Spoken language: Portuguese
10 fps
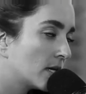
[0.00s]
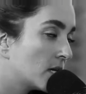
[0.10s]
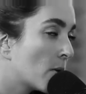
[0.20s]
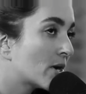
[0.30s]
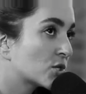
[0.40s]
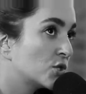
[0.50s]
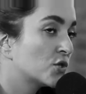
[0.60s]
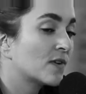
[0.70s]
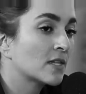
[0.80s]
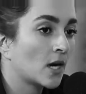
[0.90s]
E eu acho que a
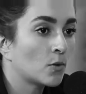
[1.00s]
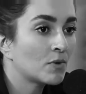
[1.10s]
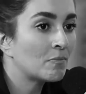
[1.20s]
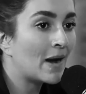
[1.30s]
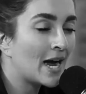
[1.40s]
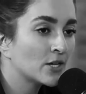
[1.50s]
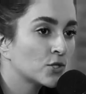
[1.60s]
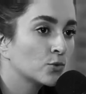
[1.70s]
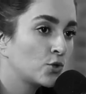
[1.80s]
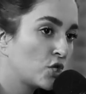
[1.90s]
gente vai entrar num
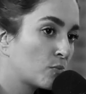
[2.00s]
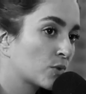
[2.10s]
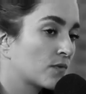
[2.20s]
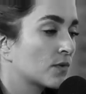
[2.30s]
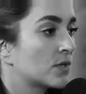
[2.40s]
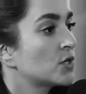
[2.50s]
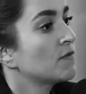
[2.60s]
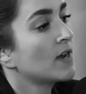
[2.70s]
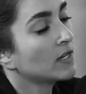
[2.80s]
embate do tipo: se você tiver que